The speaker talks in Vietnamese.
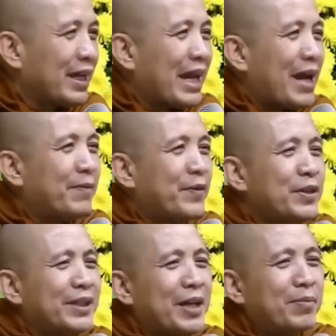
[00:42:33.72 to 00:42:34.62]
việc
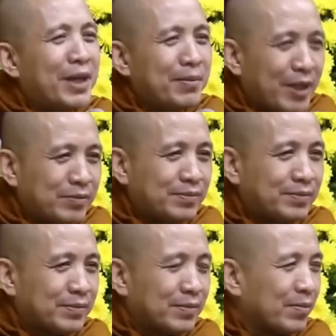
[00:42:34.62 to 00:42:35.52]
làm phước thiện mênh
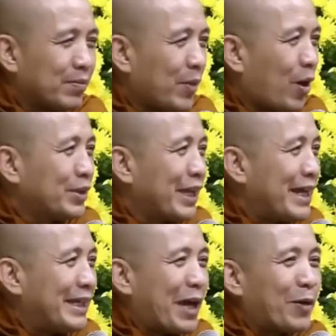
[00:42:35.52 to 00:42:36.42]
mông
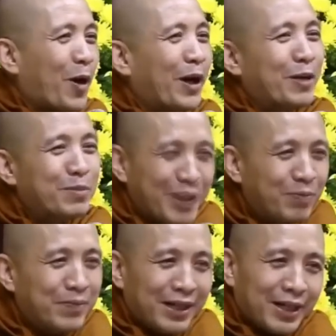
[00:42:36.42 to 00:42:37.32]
bỏ tiền vào đó
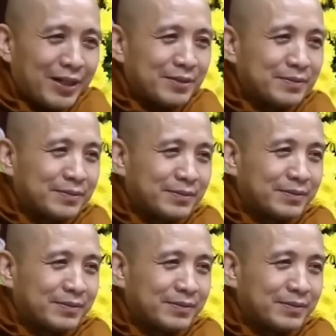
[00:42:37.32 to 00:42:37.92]
không trông mà lời